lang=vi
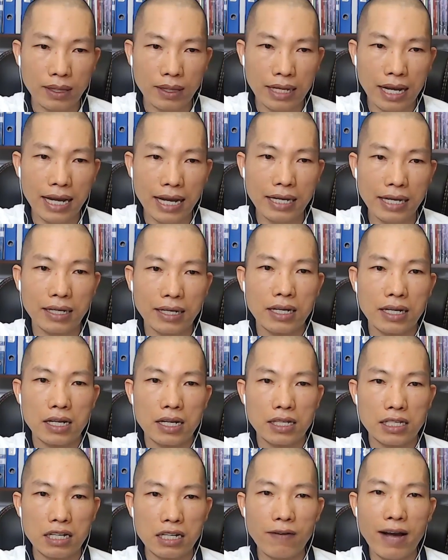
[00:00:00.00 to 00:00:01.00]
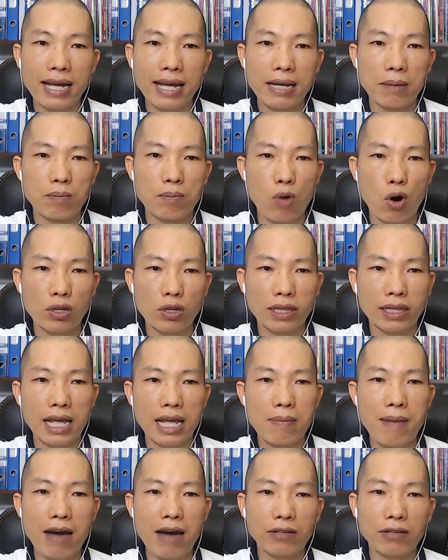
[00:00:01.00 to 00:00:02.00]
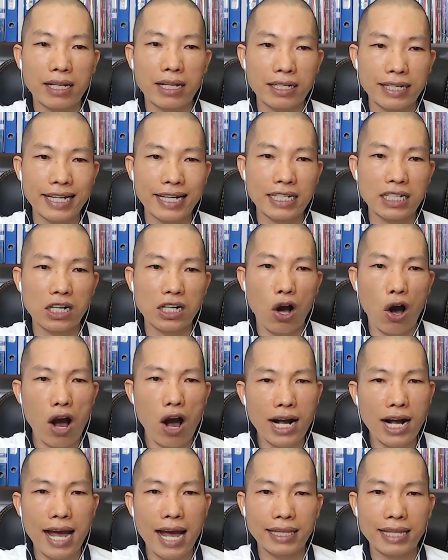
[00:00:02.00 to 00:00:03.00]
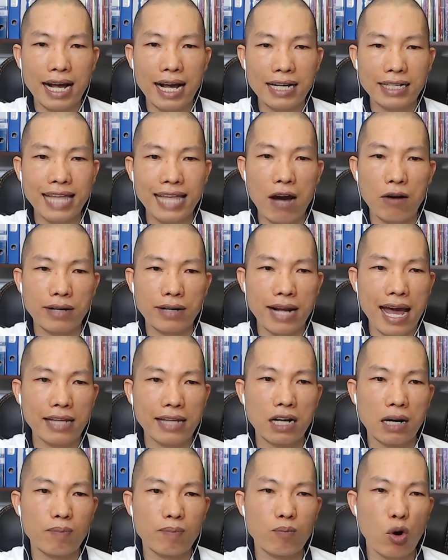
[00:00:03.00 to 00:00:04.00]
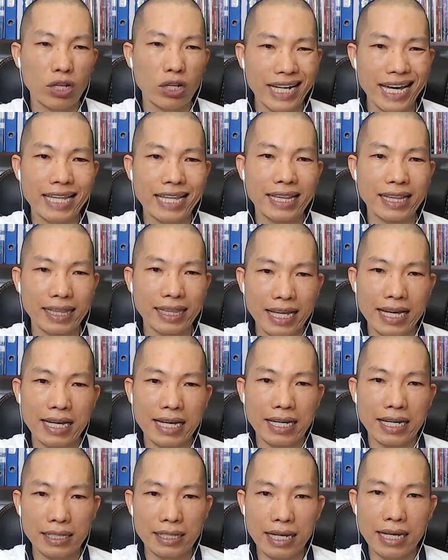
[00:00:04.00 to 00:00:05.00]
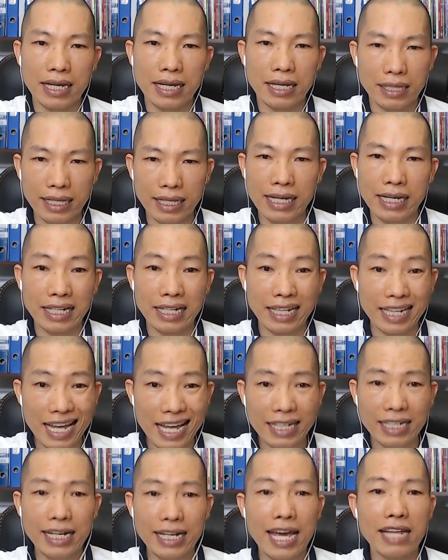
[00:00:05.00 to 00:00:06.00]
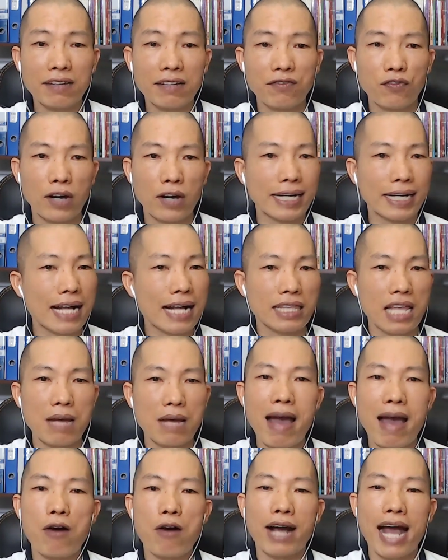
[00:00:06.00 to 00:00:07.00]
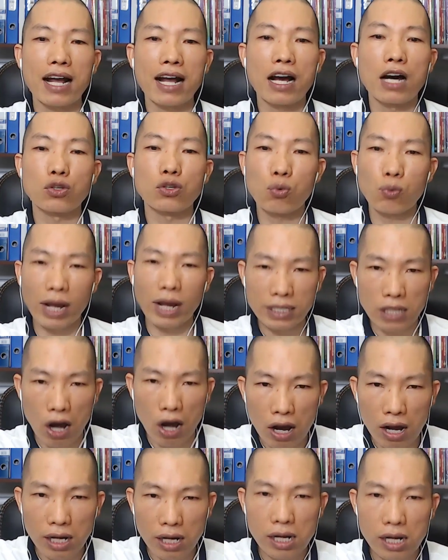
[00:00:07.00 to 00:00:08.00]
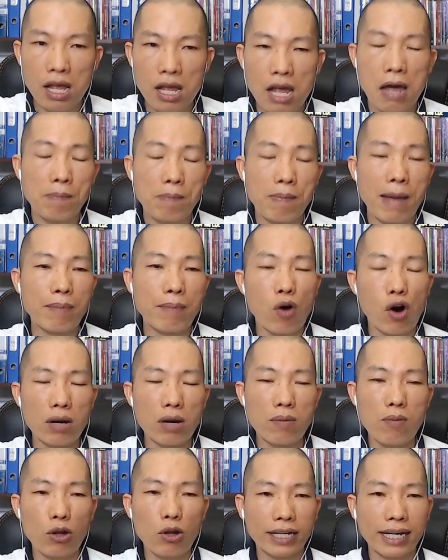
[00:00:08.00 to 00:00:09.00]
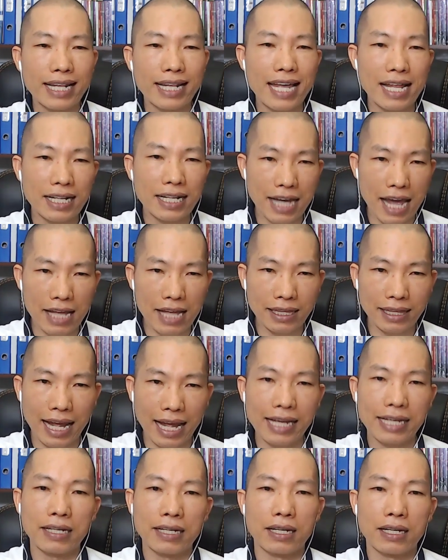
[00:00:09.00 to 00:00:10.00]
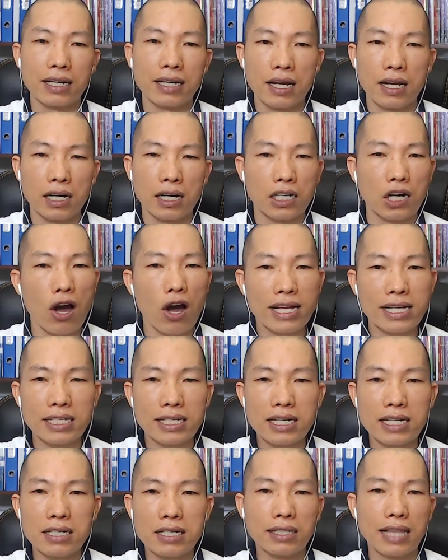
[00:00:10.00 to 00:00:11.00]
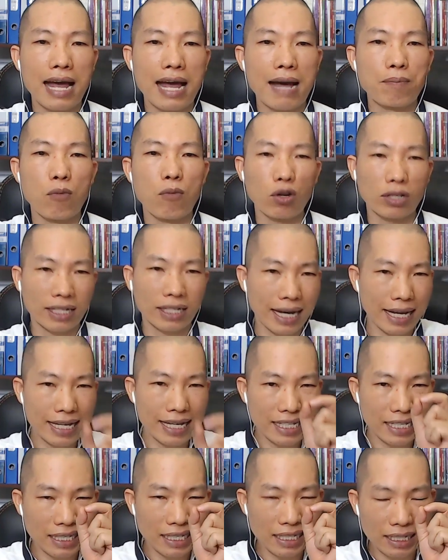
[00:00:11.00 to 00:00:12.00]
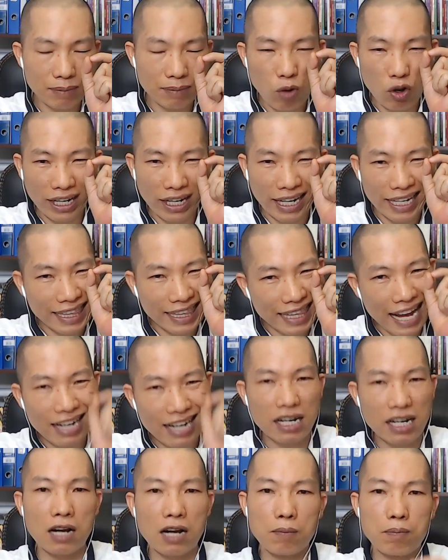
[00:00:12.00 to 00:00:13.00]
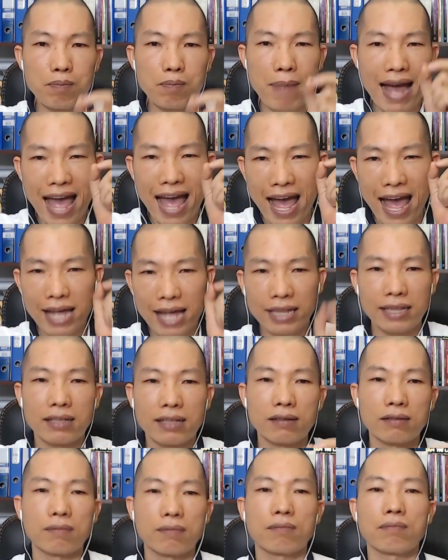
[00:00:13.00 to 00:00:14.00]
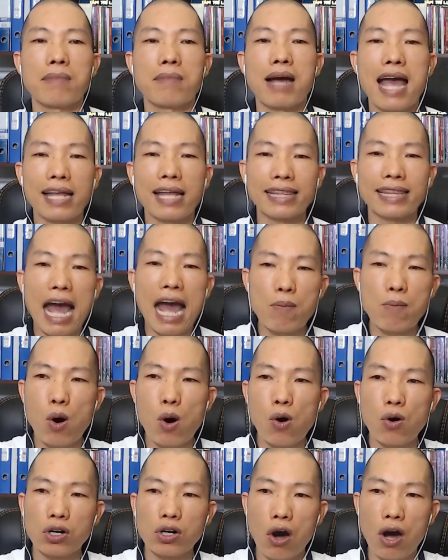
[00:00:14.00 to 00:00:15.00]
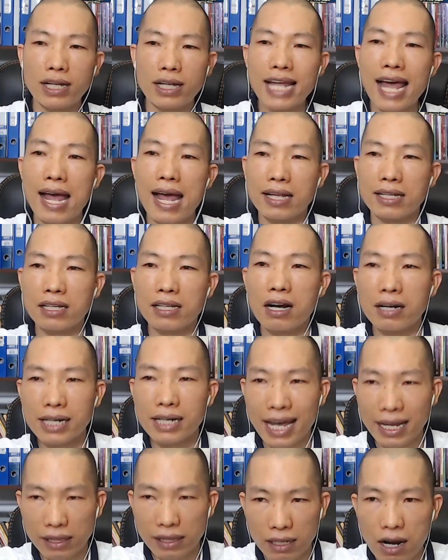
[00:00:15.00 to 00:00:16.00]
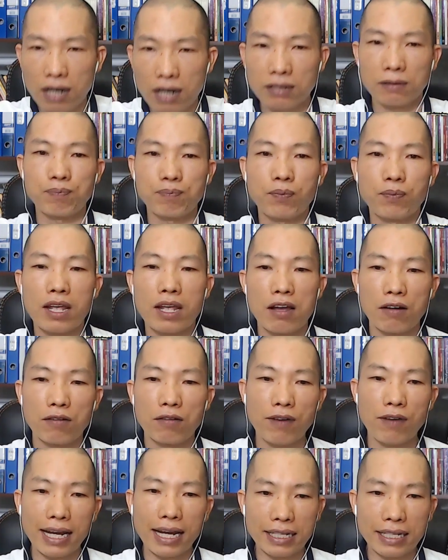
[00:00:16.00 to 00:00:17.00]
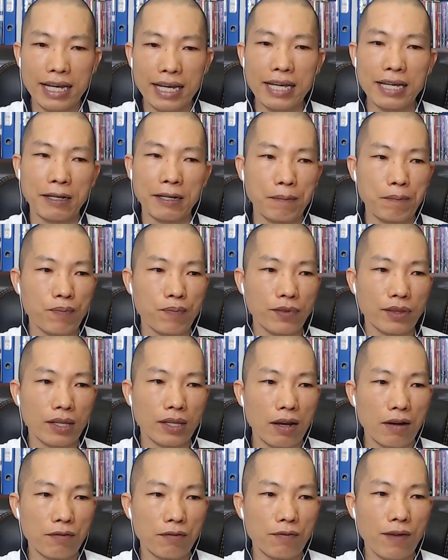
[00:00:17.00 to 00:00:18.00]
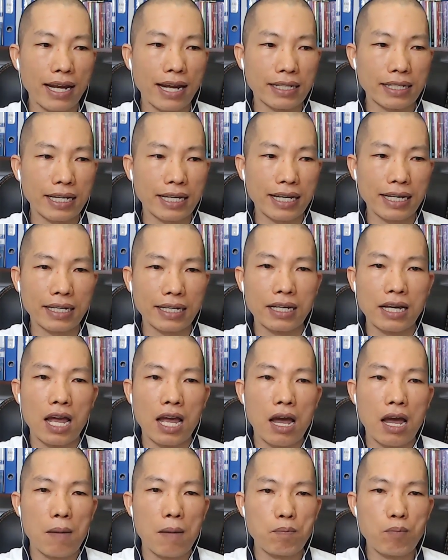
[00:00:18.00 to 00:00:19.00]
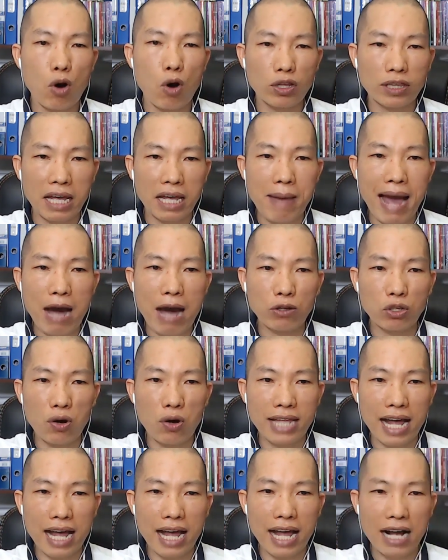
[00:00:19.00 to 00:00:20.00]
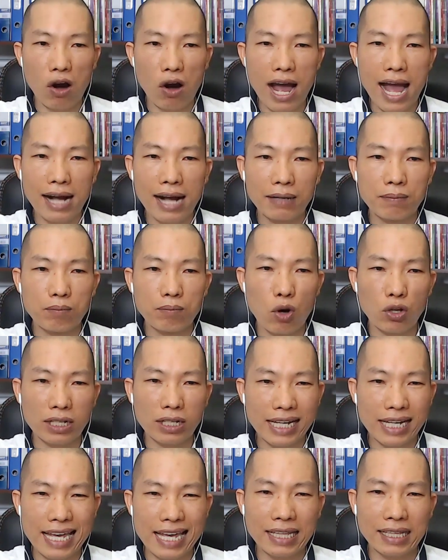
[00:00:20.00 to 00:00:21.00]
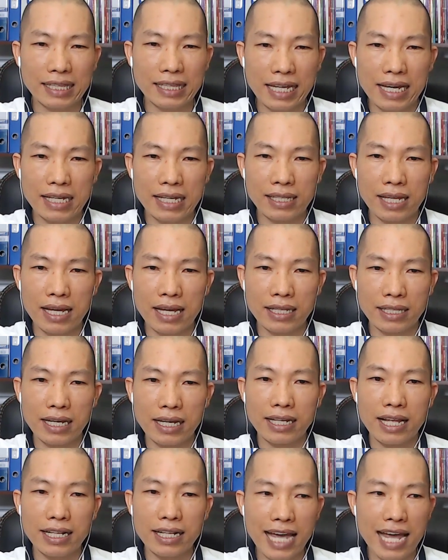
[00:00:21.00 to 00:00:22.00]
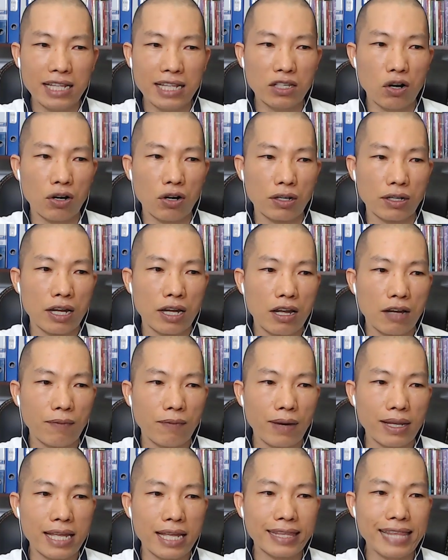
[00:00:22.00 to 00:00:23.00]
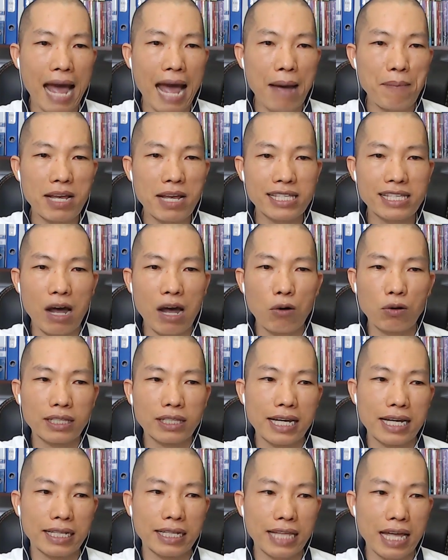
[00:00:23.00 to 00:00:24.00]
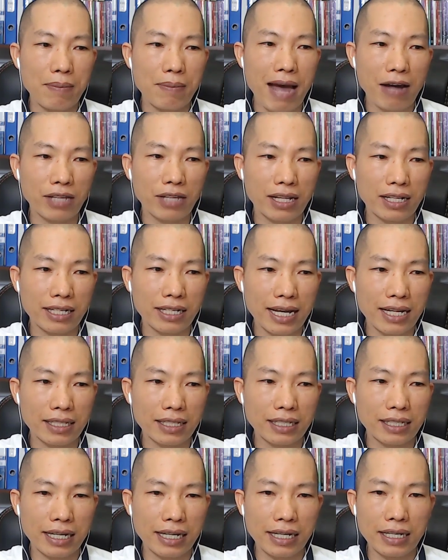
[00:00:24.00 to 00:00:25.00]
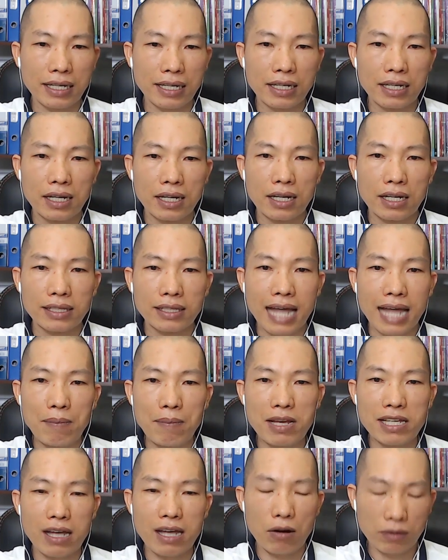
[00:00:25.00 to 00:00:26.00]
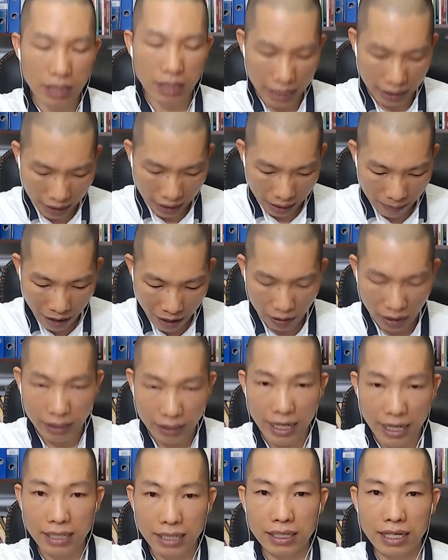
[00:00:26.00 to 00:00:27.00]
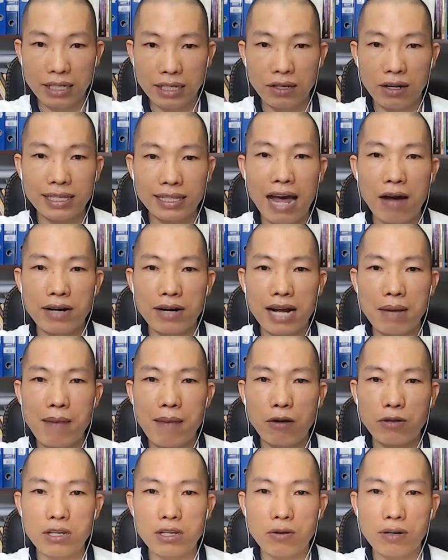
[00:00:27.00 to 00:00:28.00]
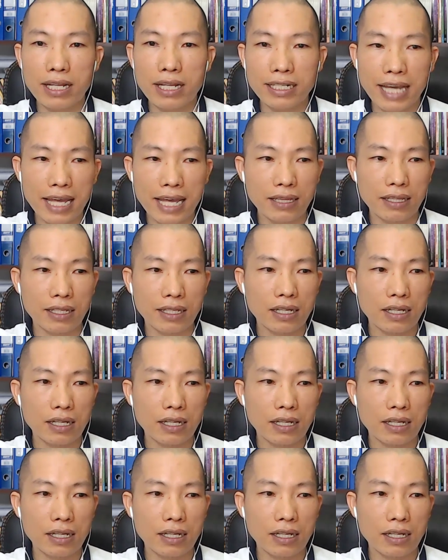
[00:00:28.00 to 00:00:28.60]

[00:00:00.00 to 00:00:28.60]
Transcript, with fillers: Đấy. Như vậy một tế bào thần kinh có khả năng tạo ra được một nghìn tỷ tỷ tỷ liên kết với các tế bào khác ở xung quanh nó, mà mỗi một cái liên kết này coi như là một cái một cái năng lực mà mà não bộ có thể thực hiện được. Vậy thì vậy thì một tế bào thôi đã có hàng một nghìn tỷ tỷ tỷ liên kết rồi. Vậy thì tám mươi sáu tỷ tế bào thần kinh thì tám mươi sáu tỷ tế bào thần kinh thì nó tạo ra bao nhiêu liên kết?